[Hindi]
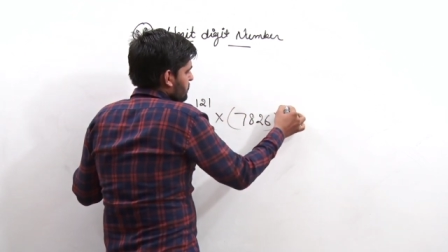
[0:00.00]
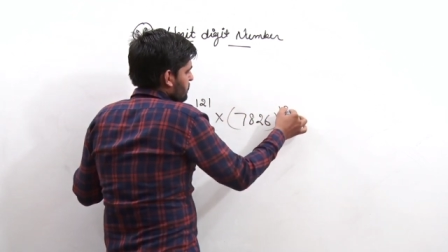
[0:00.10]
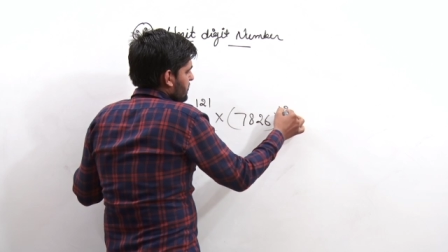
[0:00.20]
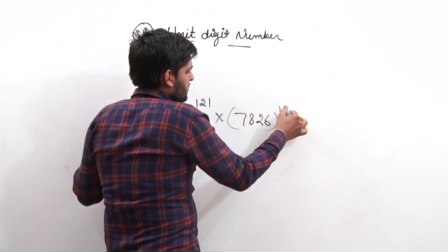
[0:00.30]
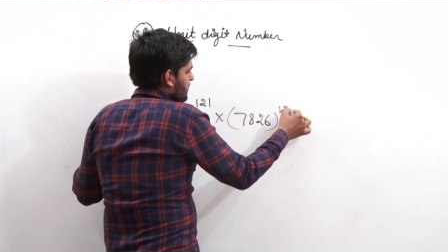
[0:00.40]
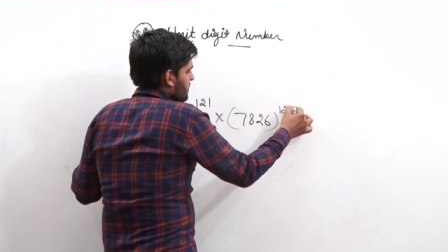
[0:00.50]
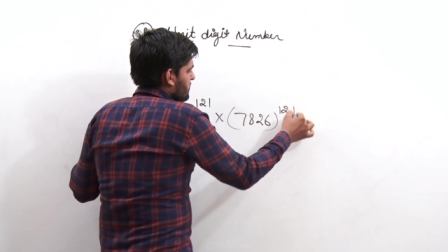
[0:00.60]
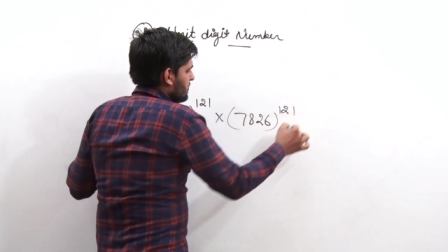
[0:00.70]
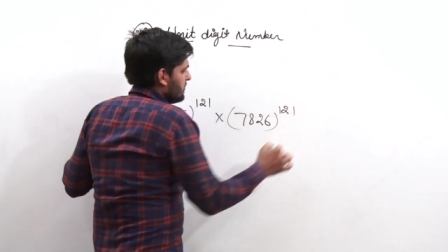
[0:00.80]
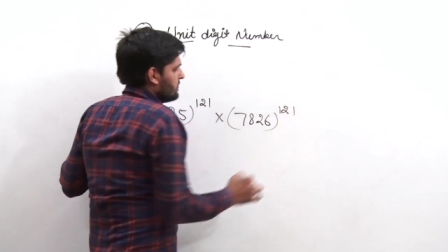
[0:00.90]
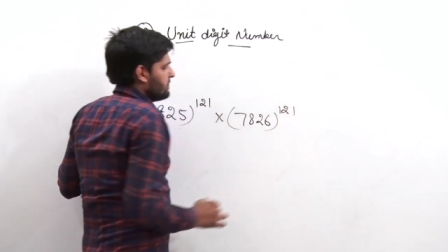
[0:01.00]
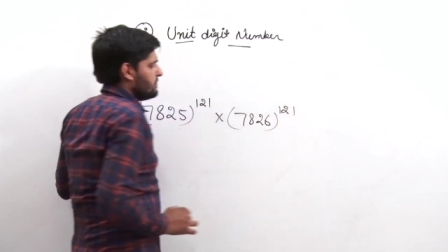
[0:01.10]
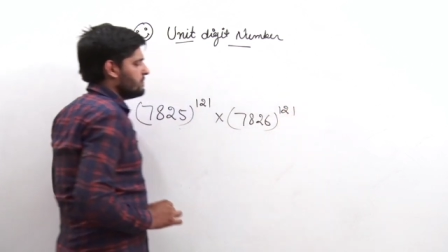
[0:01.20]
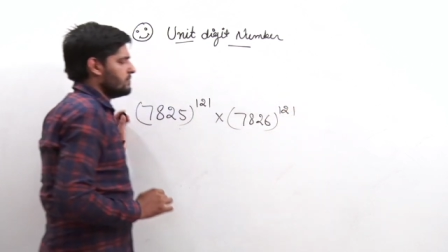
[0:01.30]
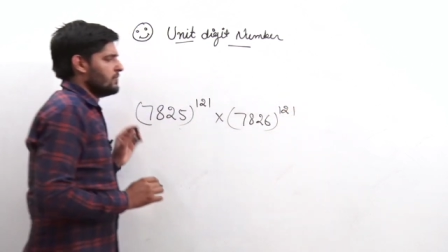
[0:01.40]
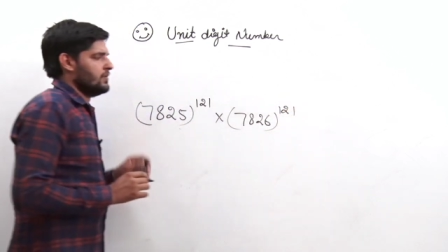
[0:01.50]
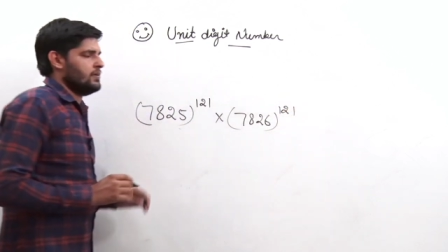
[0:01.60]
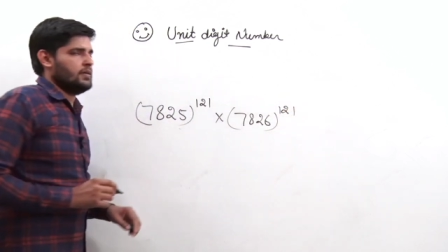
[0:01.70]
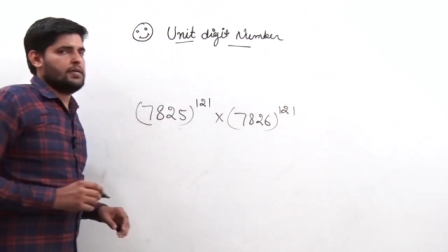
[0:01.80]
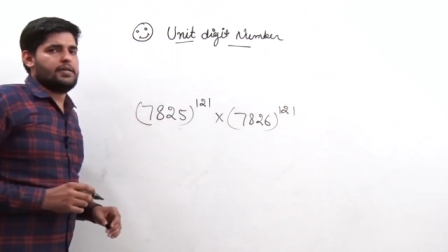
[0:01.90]
सौ इक्कीस से
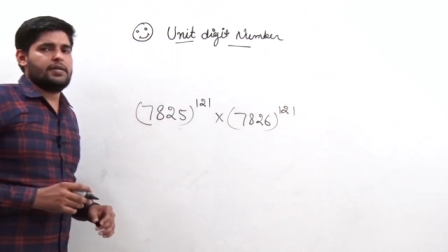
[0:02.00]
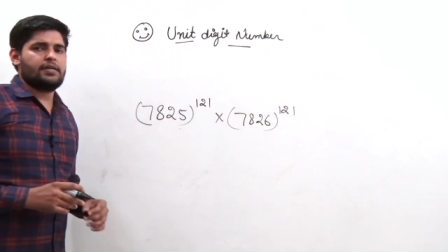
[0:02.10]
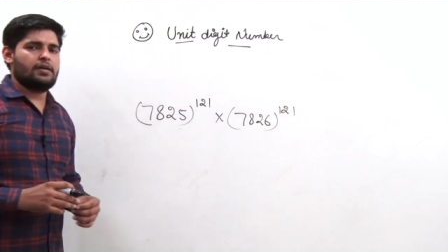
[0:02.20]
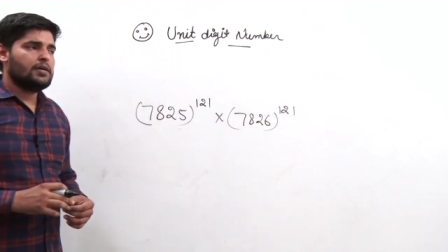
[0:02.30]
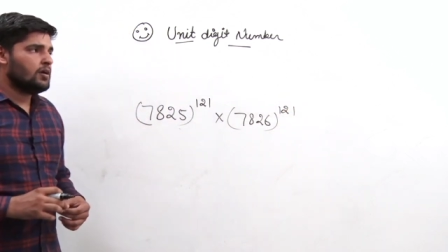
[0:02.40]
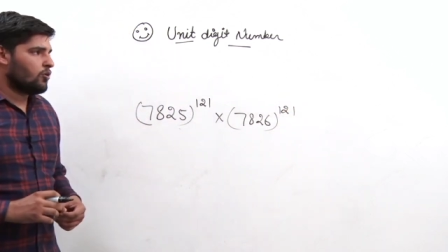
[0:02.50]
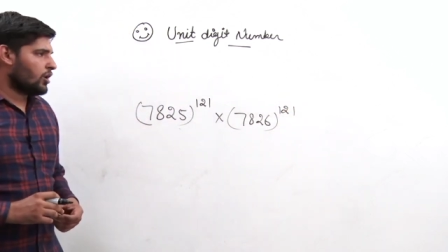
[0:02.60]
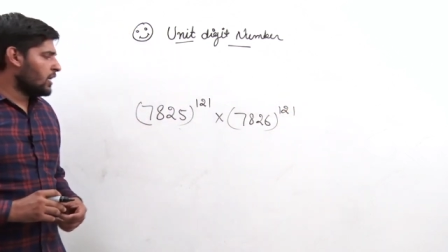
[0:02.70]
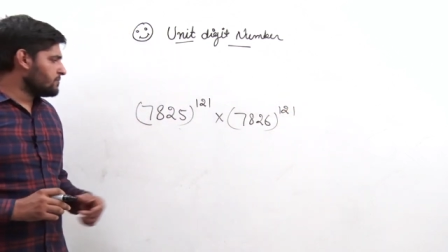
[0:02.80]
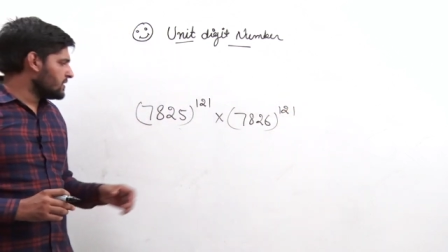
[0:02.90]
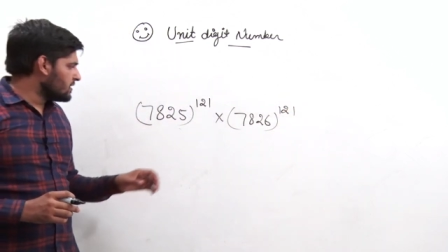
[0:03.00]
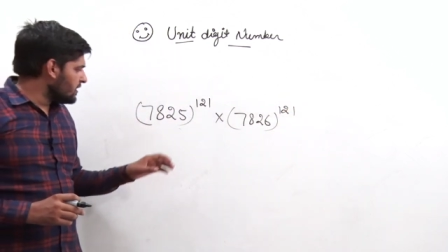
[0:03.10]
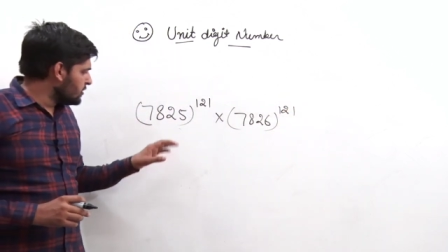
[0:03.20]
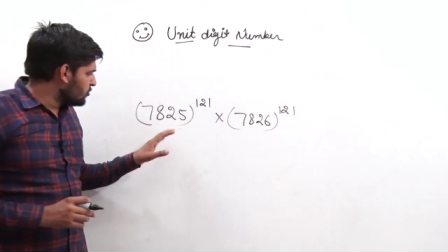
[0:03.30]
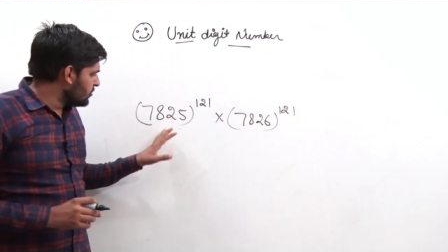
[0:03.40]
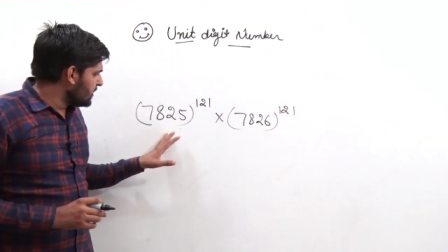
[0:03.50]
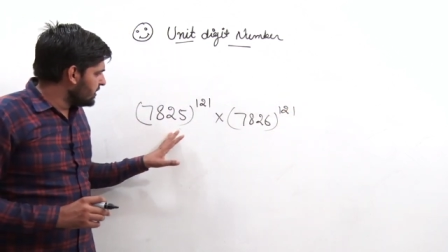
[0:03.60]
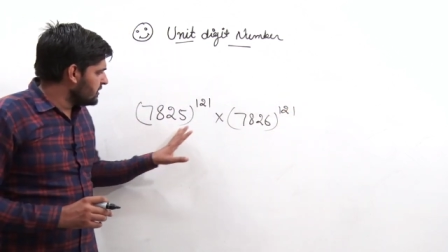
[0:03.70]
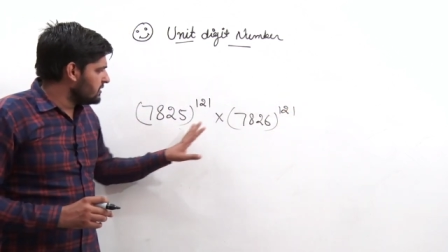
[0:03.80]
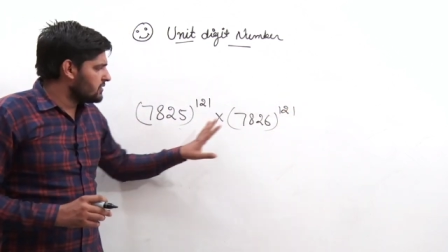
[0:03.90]
ठीक है और आपसे कहे यूनिट
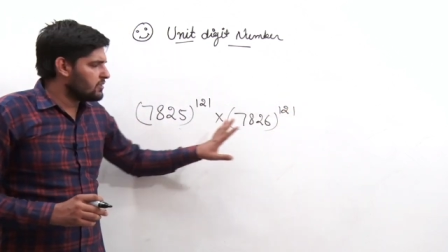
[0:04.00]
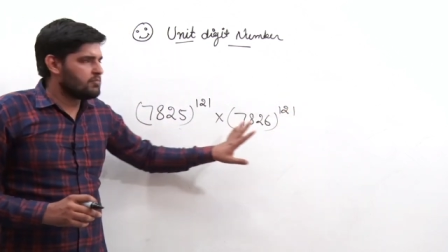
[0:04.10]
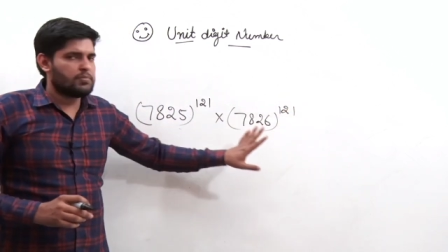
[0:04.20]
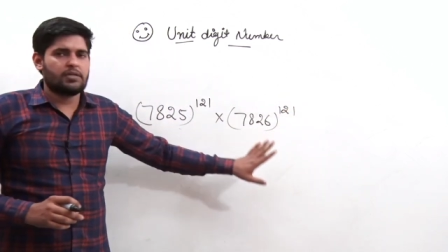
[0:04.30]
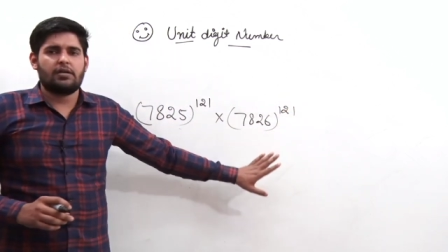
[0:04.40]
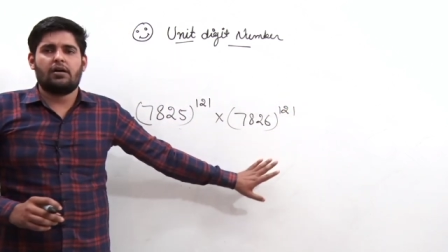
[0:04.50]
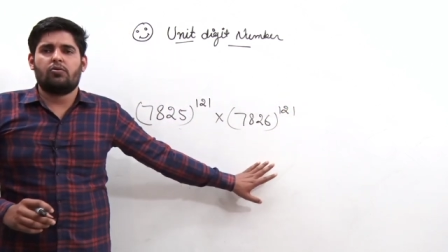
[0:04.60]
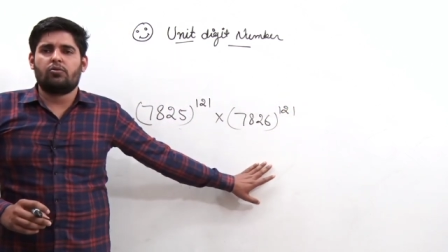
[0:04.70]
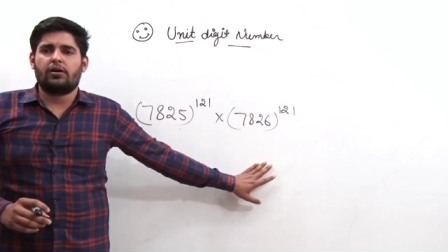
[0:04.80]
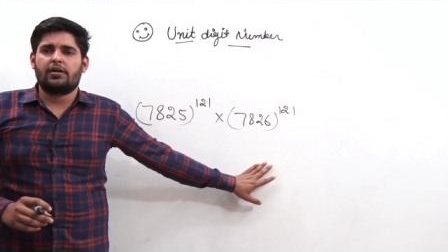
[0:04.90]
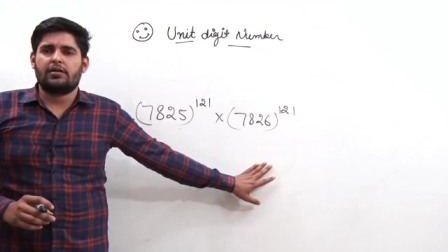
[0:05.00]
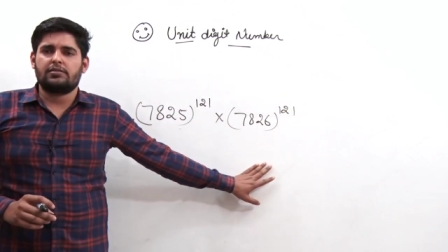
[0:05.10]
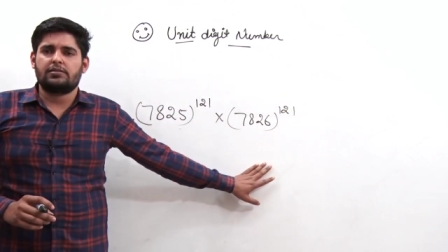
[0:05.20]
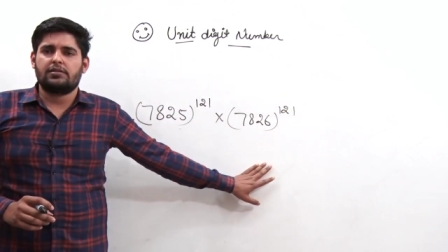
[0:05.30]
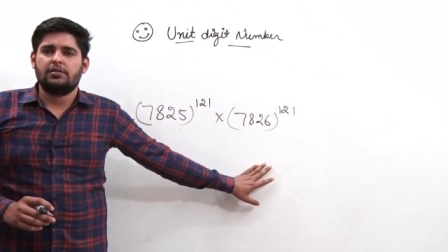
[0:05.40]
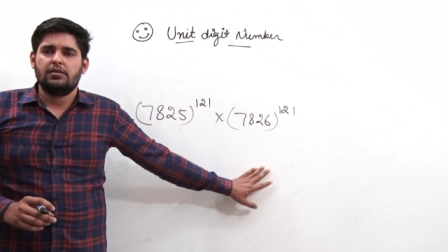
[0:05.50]
डिजिट नंबर क्या होगा यहाँ से